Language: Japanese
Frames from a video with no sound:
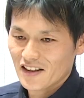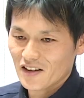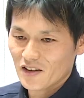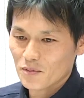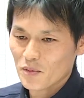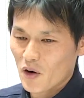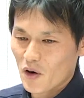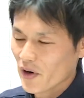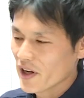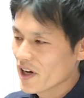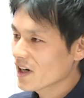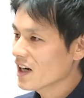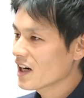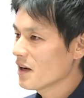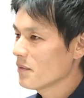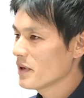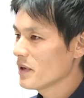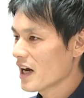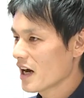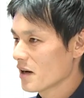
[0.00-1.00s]
まあ、親か
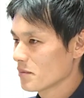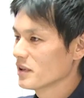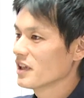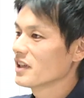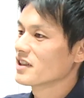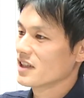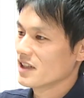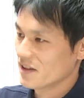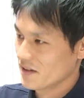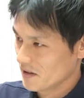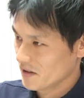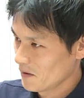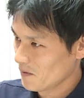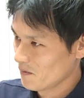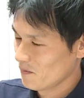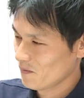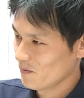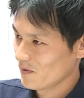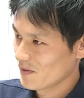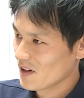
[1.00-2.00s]
ら見れば危ないじゃないですか
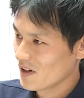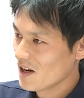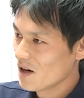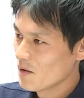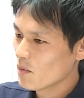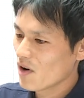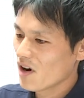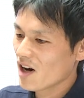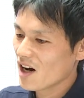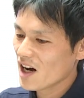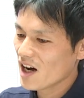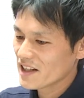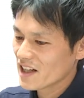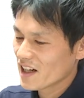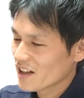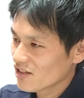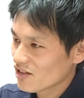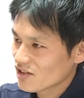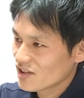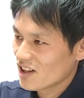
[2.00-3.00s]
まあ
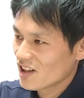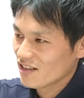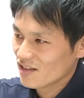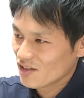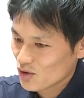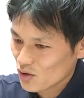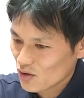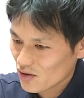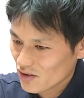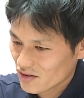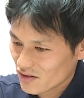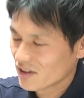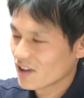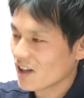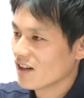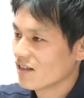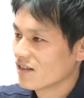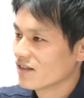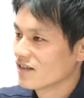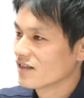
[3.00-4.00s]
やけどしたらどうしようって
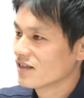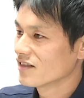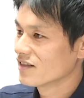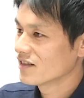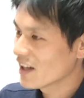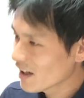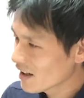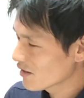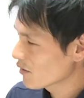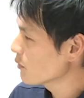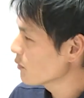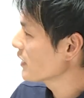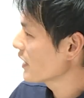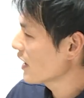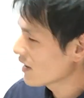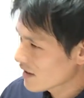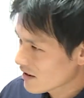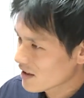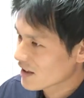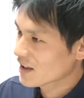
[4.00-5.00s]
いうね、まあ、
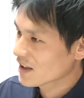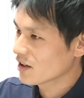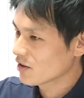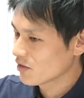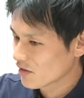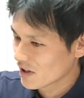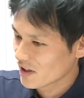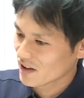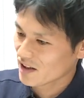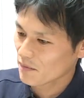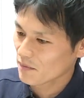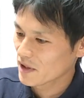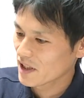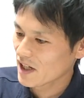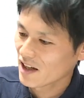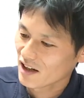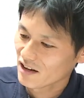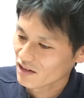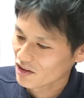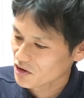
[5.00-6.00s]
大体さっき言われたみ
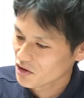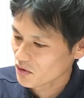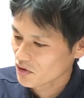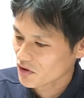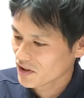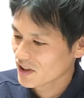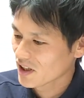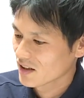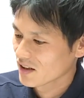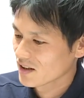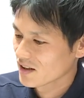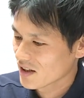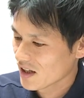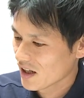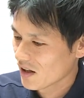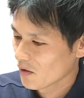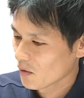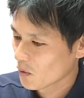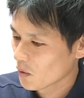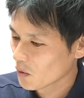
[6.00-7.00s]
たいなのが常識なんですけ
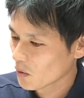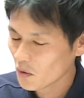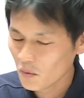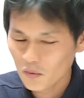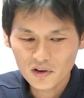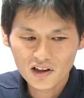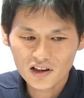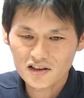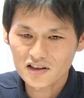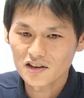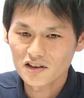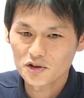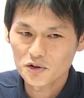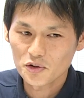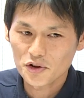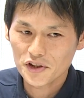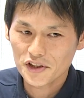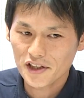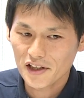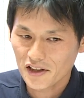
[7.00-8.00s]
ど、子供たちの
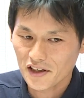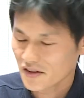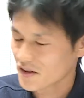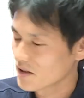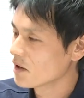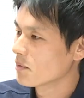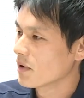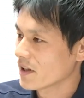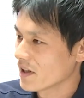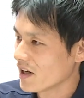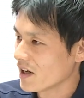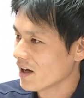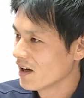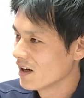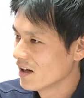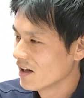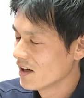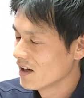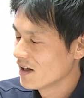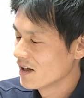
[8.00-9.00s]
常識からすればね、う
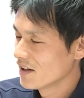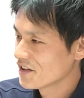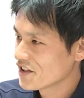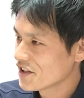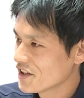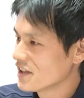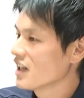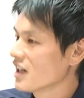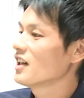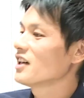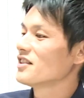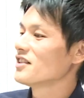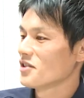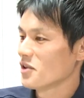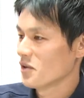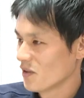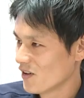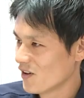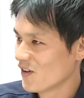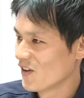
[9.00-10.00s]
ん、死なないんですよ